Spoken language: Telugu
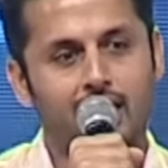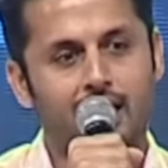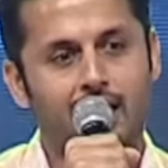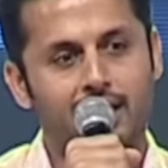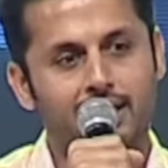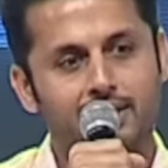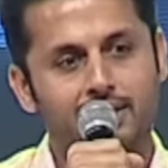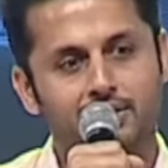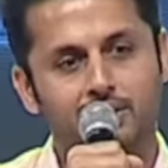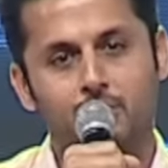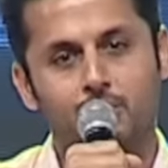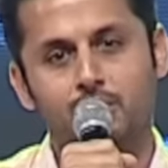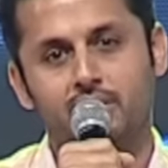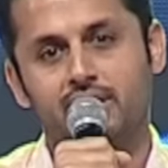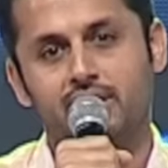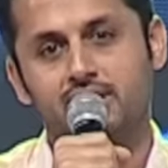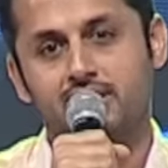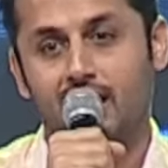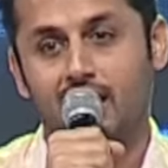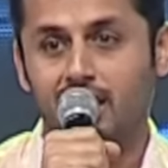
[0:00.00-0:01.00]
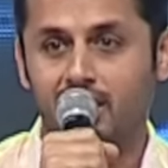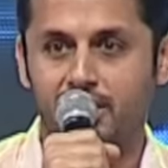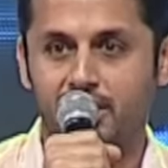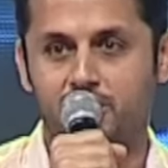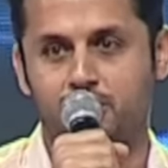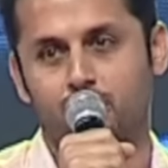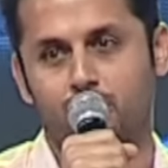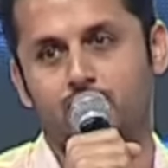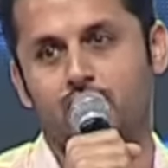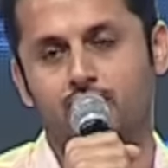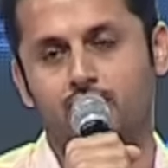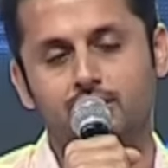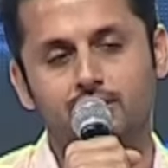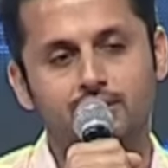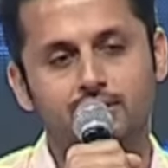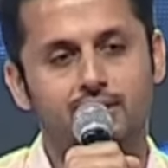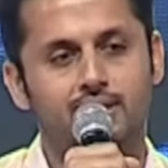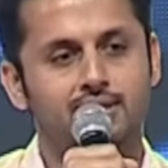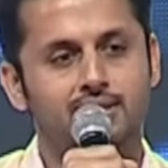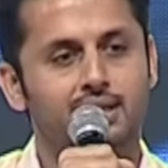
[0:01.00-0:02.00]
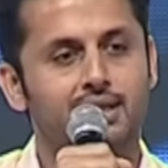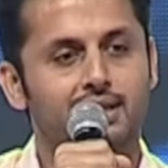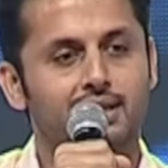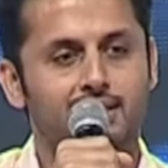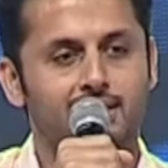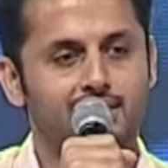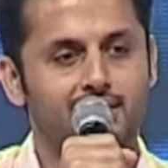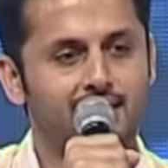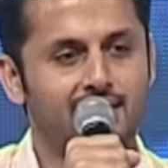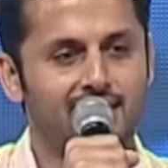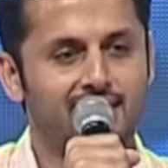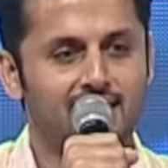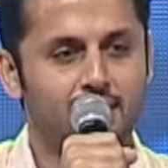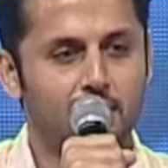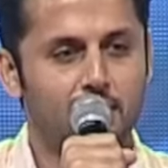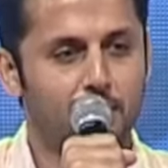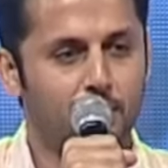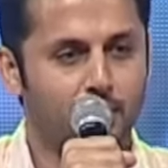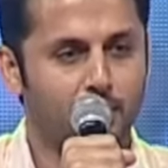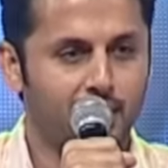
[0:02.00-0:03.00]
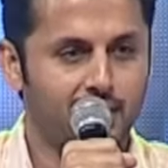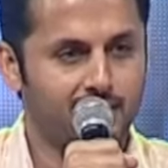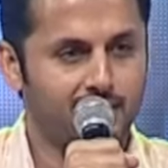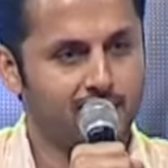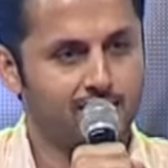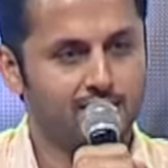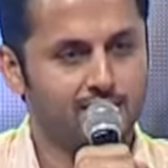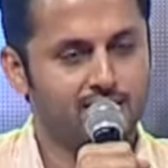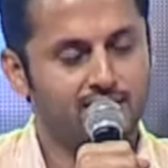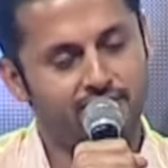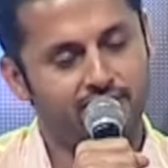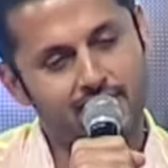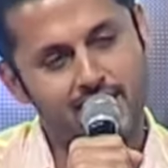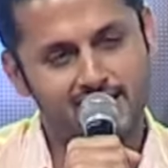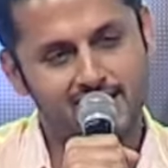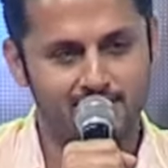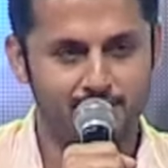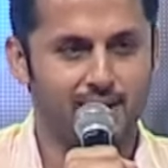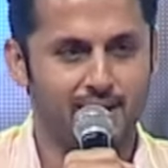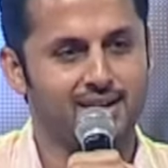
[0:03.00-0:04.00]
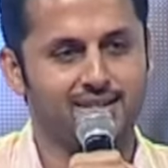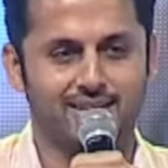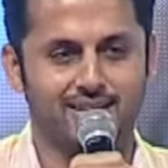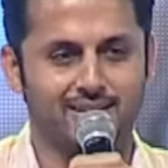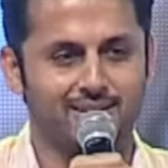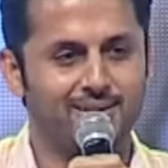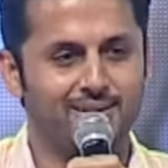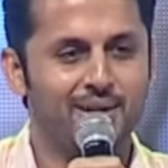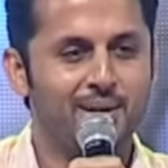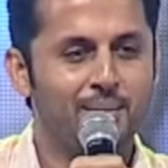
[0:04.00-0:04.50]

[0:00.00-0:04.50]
ఆయనతో ఉంటే నేను చాలా నేర్చుకున్నాను సార్ నేను ఇవాళ పొగడట్లేదు ప్యాట్స్ మాట్లాడుతున్నాను